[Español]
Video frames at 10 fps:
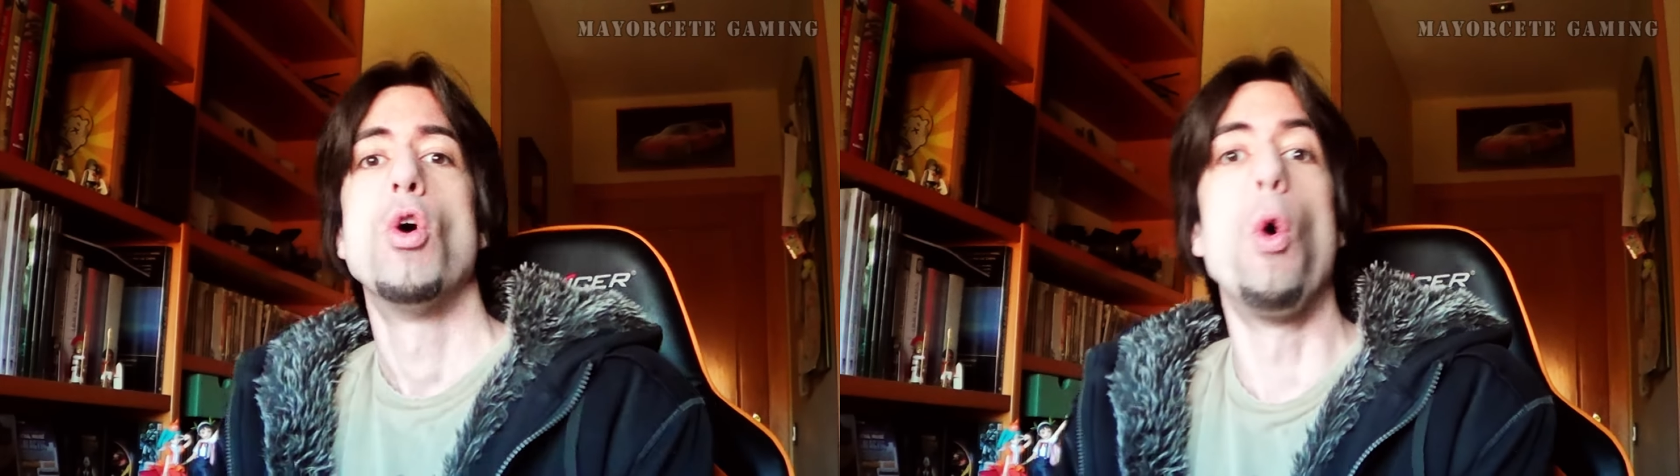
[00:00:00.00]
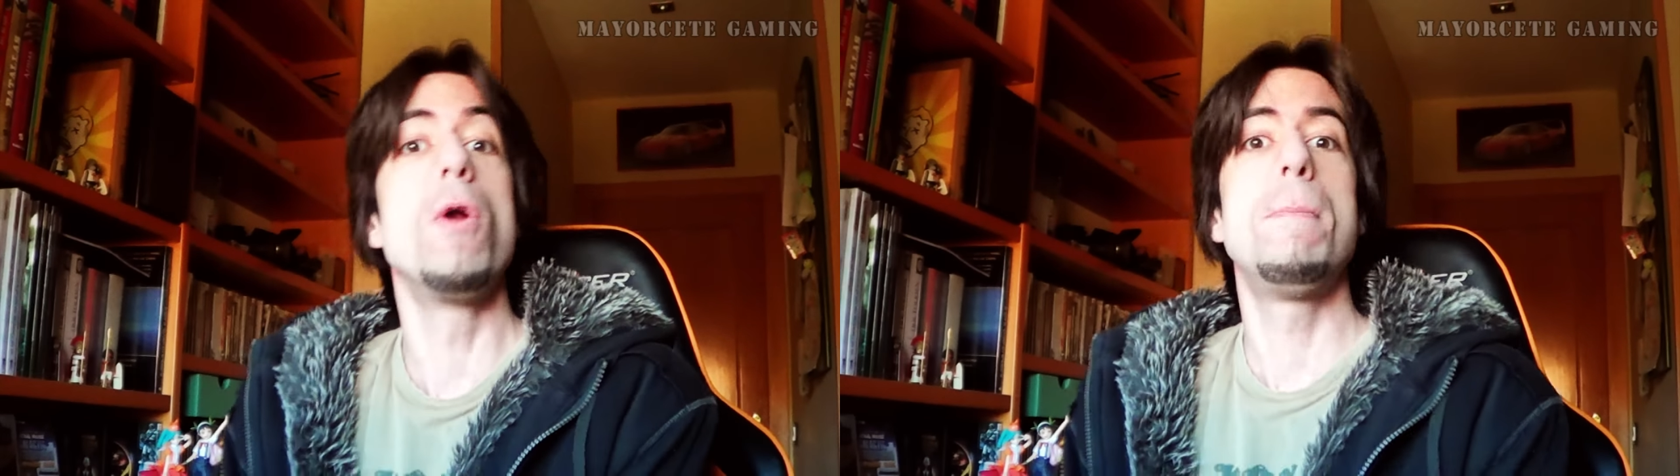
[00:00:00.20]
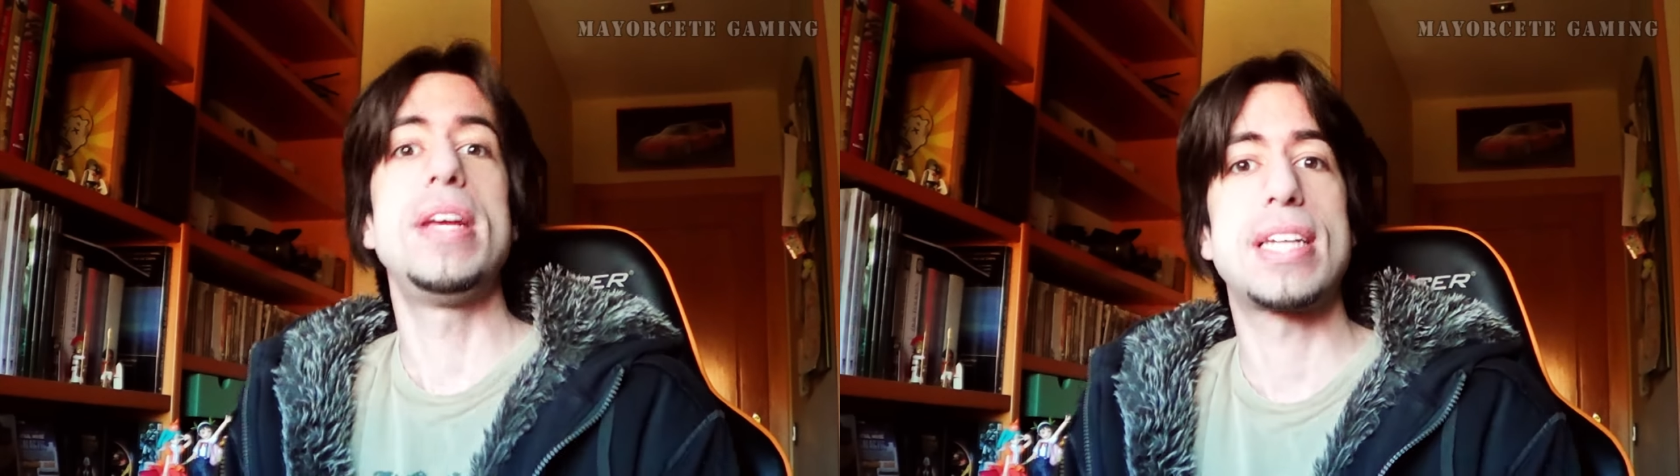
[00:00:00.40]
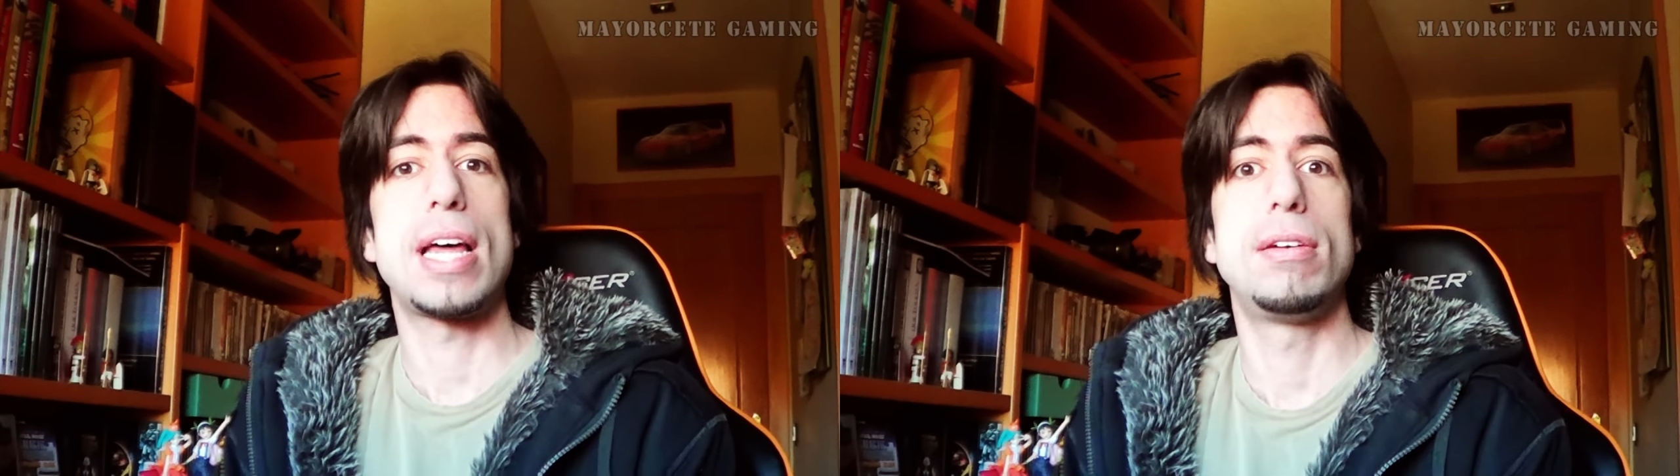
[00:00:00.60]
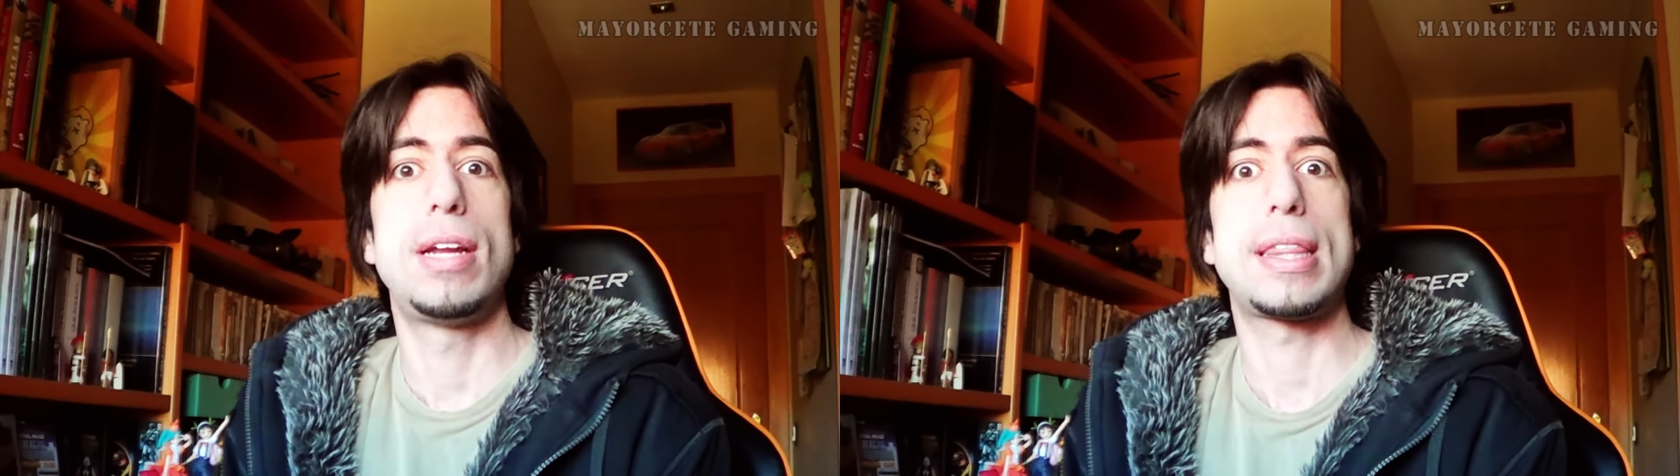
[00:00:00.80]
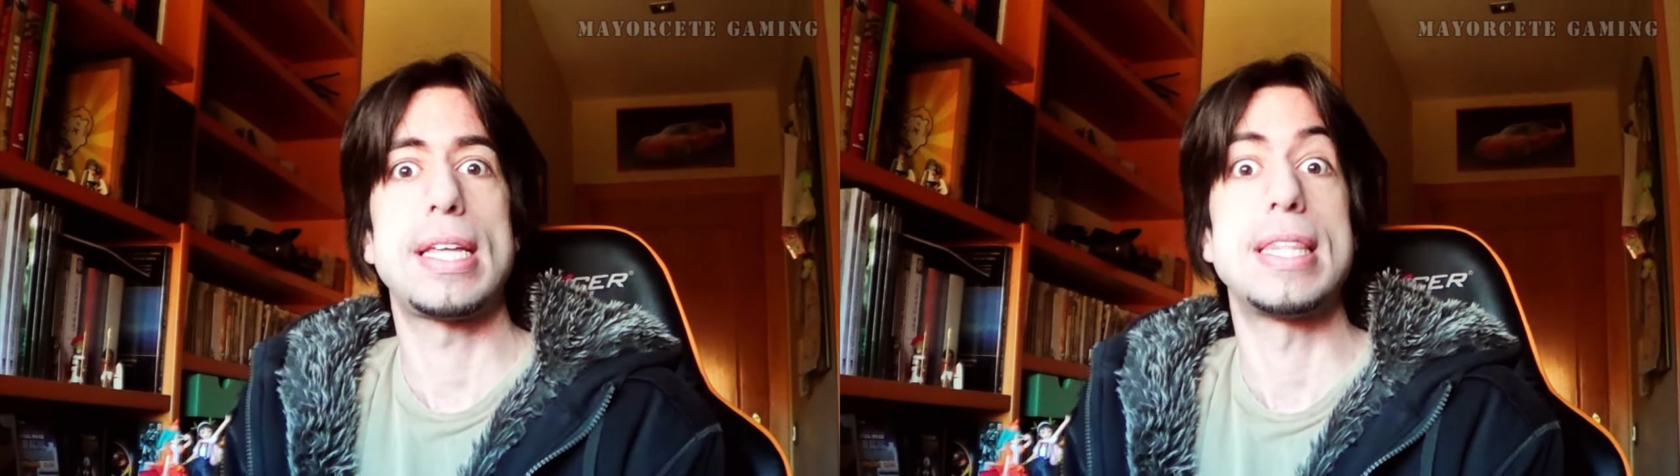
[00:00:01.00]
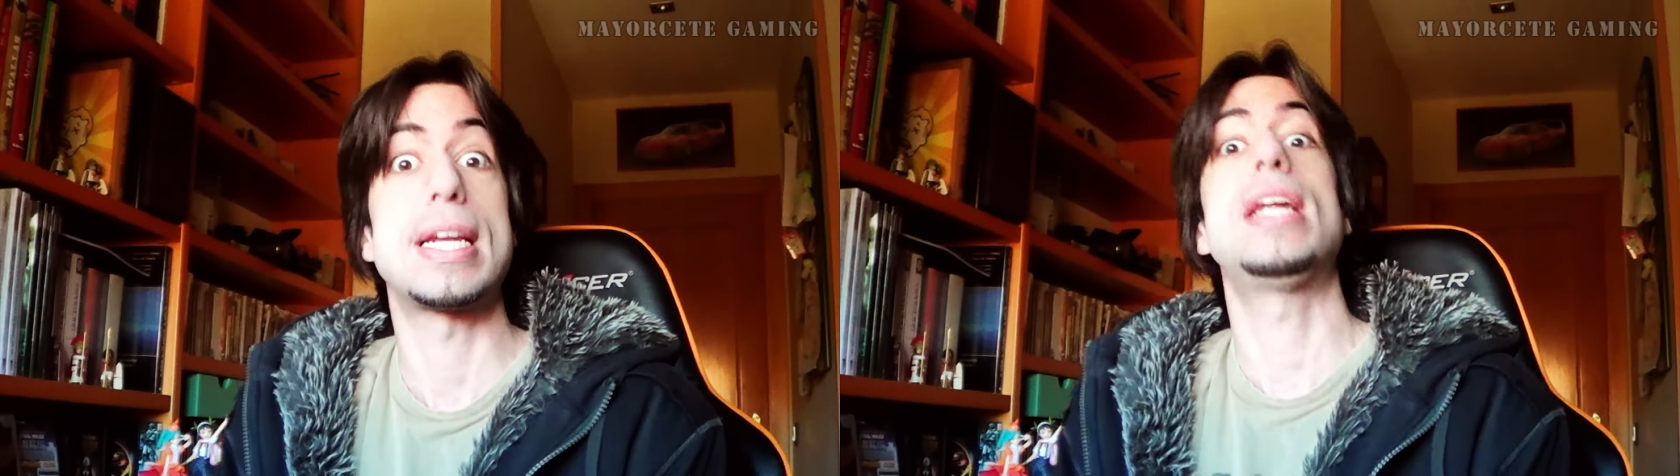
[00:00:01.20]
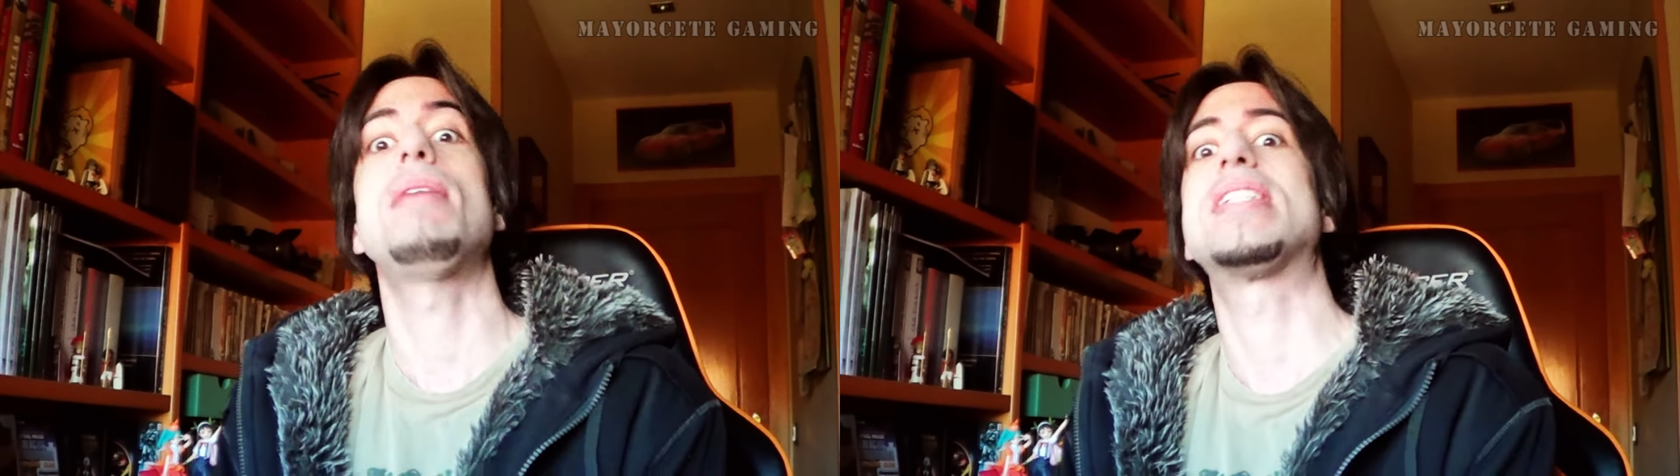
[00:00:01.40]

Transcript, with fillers: un visado en la central de